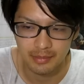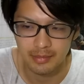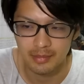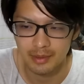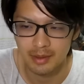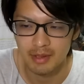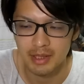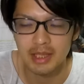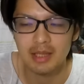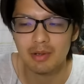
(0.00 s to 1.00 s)
うん、まあ、
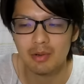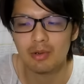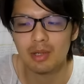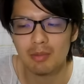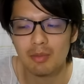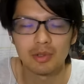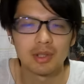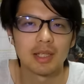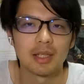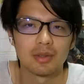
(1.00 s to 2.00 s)
できればコーラももっ
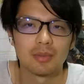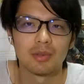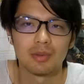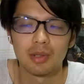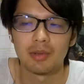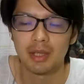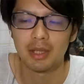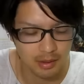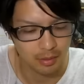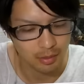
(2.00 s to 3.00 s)
たいないと思う。俺はね。
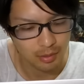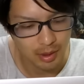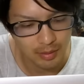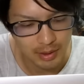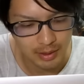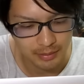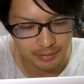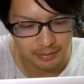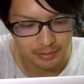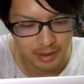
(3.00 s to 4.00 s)
コーラは、う
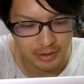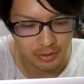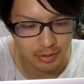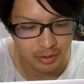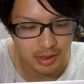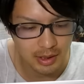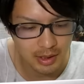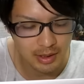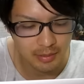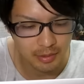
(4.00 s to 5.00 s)
ん、まあ、人によるか
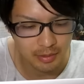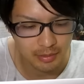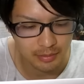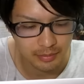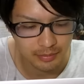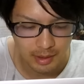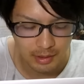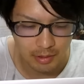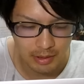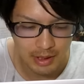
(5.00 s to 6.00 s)
な、でも。あ
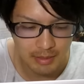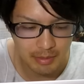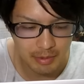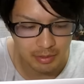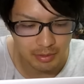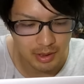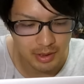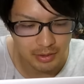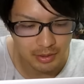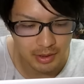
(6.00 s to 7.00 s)
と綿あめもそんな
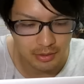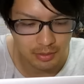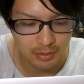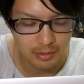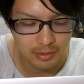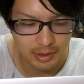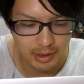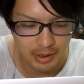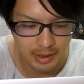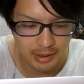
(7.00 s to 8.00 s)
にそうないと思うん
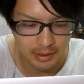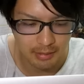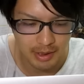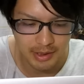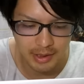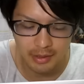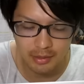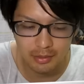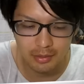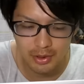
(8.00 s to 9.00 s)
で、まあ、秘
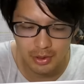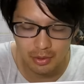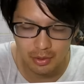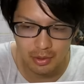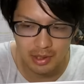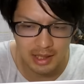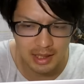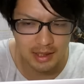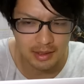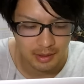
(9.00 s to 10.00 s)
伝の章
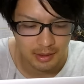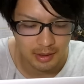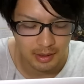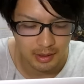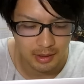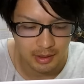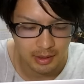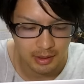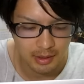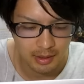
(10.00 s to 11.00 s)
か、
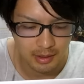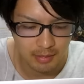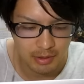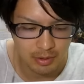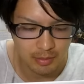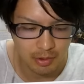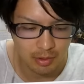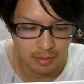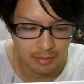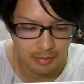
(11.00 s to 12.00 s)
えー、まあ、それもこ
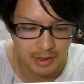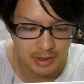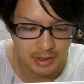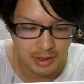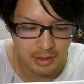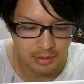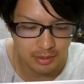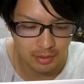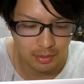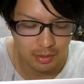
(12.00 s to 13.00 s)
の3つ
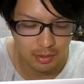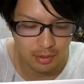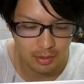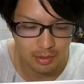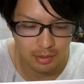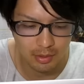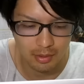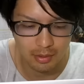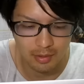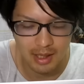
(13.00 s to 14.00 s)
セットの
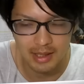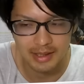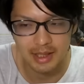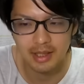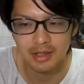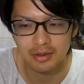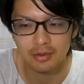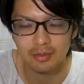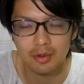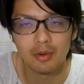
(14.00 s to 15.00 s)
方はいらない
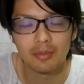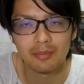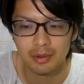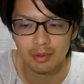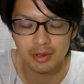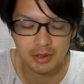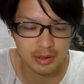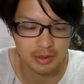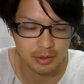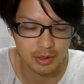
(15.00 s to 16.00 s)
と思う。こっち
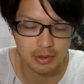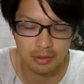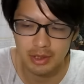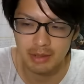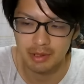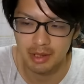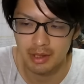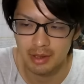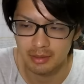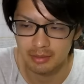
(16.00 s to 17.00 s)
は正直コロシアム
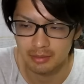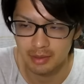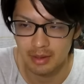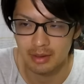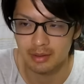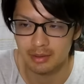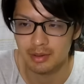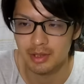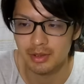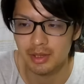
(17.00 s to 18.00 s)
で、ね、
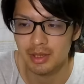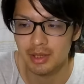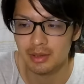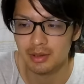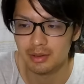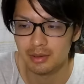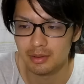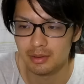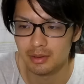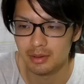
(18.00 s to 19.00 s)
2週間に、1
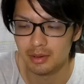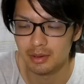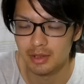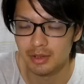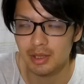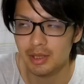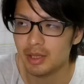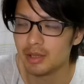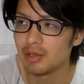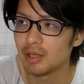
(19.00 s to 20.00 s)
週間に1
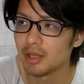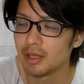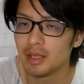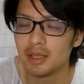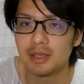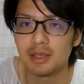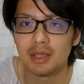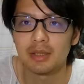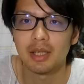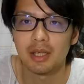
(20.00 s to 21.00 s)
回ではないか、1ヶ月に1
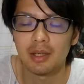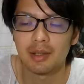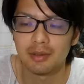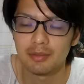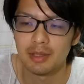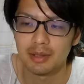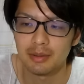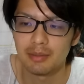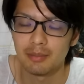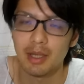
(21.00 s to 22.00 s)
回ぐらいか。ま
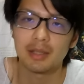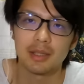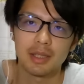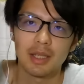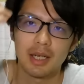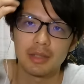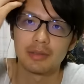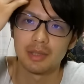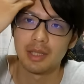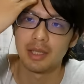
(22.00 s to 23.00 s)
あ、バーって手に入
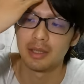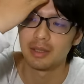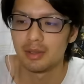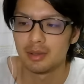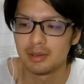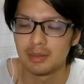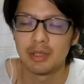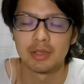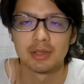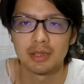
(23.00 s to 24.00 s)
るんで、全部
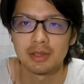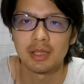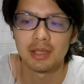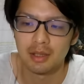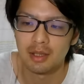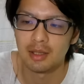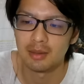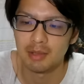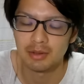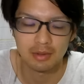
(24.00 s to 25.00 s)
で10冊ぐらいか
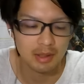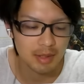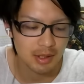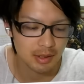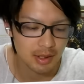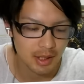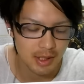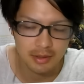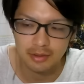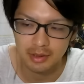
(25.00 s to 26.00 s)
な。まあ、そんぐらいまあ手に
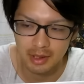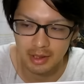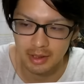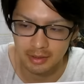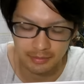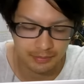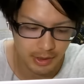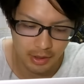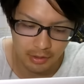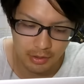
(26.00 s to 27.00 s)
入るんで、
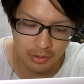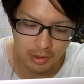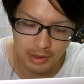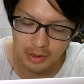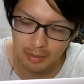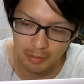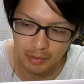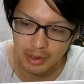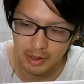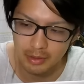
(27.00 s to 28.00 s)
秘伝の章を交換するのも
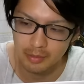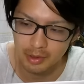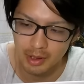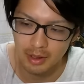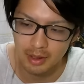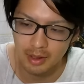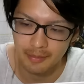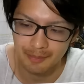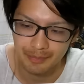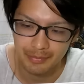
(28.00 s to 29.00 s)
もったいないと思う。だから、
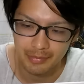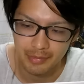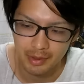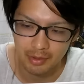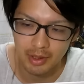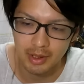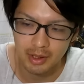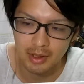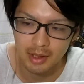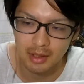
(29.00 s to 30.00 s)
この辺か
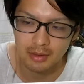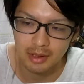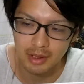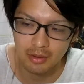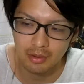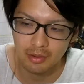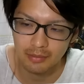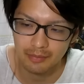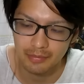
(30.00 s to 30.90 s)
な。確定の